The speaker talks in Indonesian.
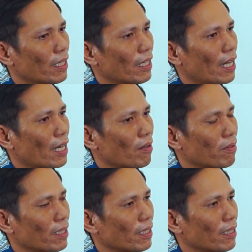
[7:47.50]
dan
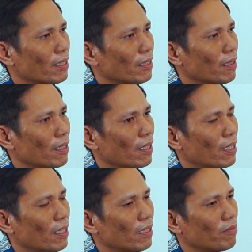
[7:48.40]
harapannya nanti
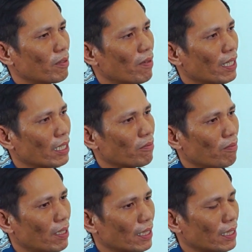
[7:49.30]
eh,
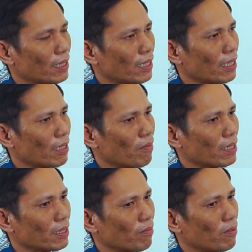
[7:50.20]
pembangkit-pembangkit kita yang
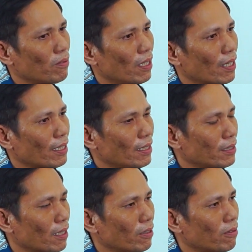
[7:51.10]
masih menggunakan
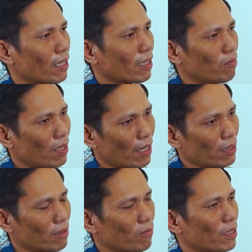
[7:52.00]
diesel itu akan
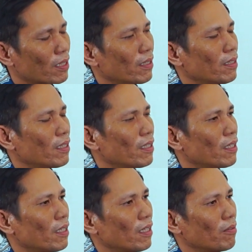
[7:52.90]
beralih semua ke
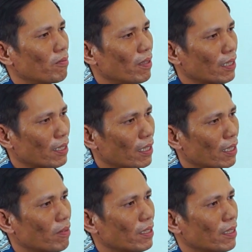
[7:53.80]
uh,
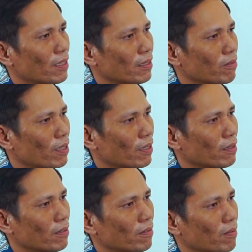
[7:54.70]
pembangkit EBT. Seperti EBT. itu,